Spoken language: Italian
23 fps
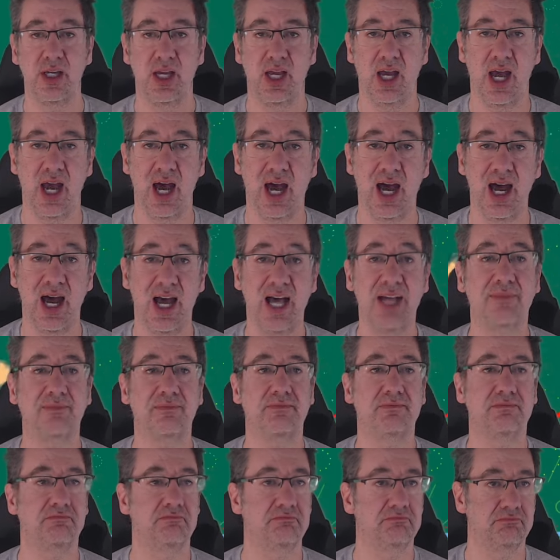
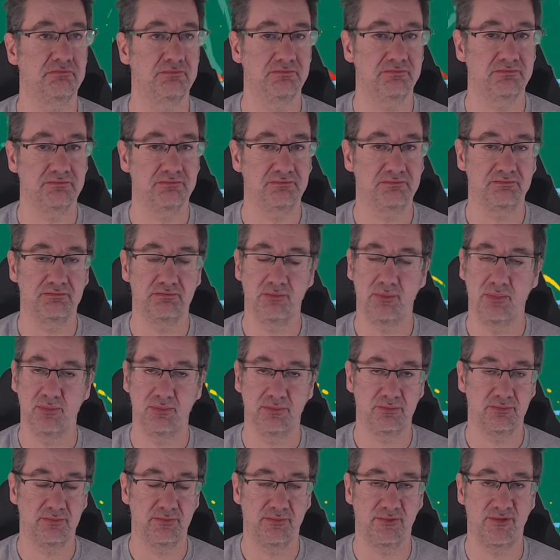Ha
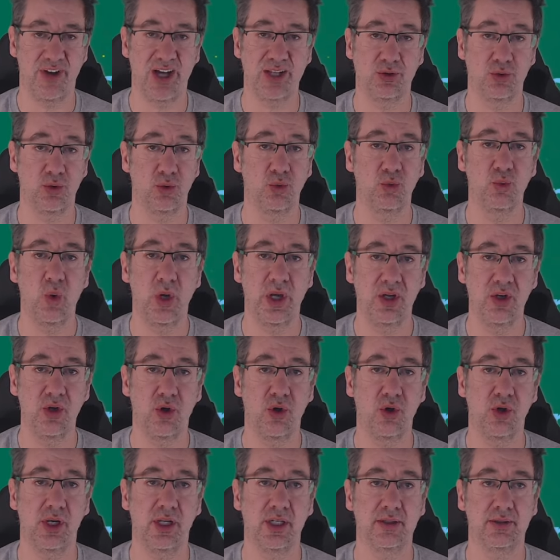fatto due
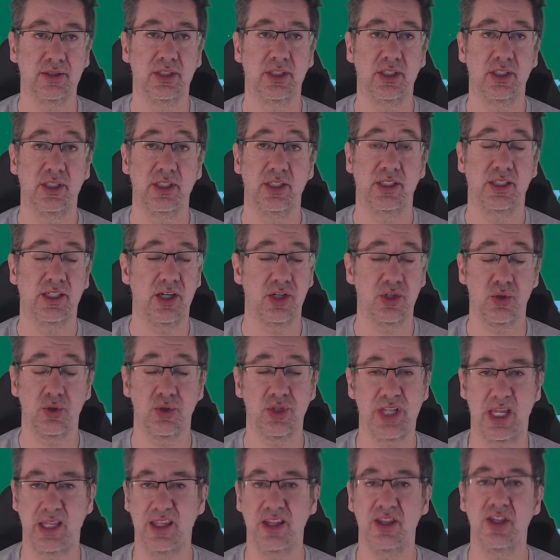gol che sono stati